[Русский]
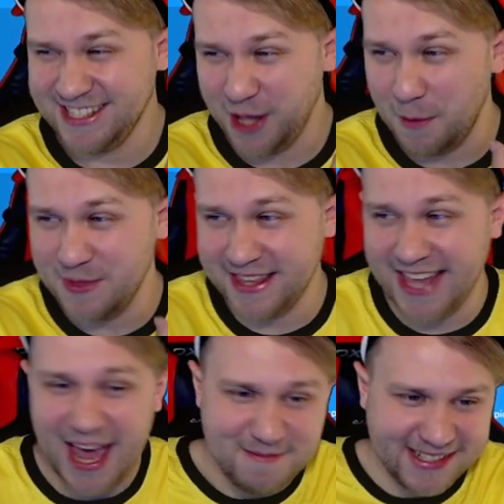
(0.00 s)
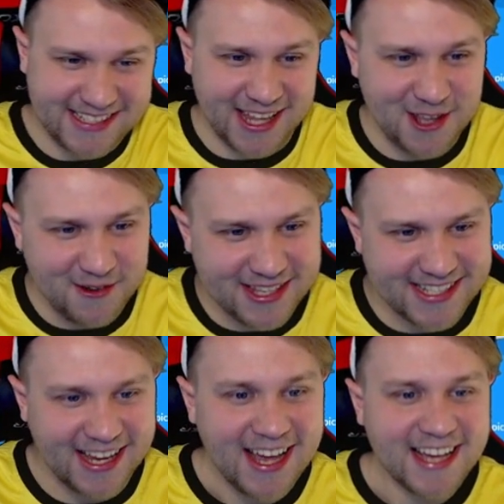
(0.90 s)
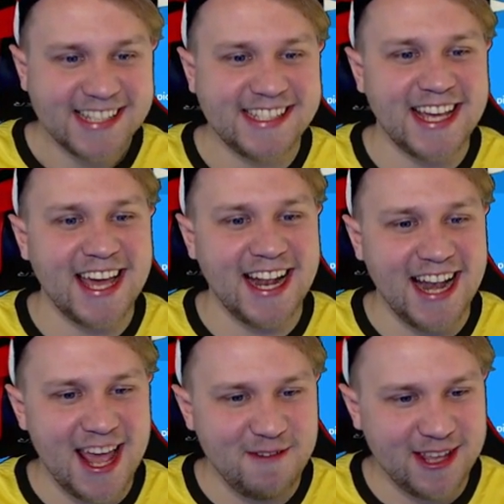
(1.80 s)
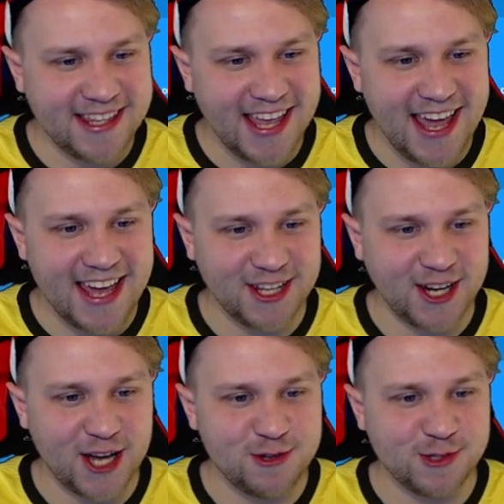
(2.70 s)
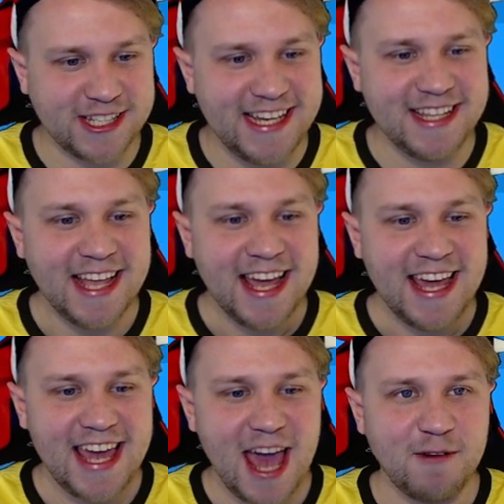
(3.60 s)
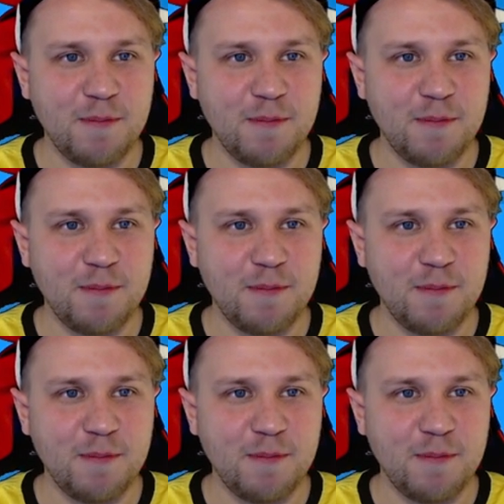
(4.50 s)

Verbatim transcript: Злобный Даймы становится The Levitate. Хочу скин, и я его